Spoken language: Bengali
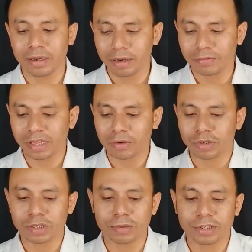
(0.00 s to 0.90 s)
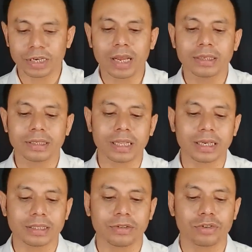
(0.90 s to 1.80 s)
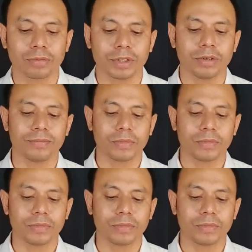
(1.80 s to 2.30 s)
গ্রেফতার করেছে বলে সেটা জানা গেছে দর্শকবৃন্দ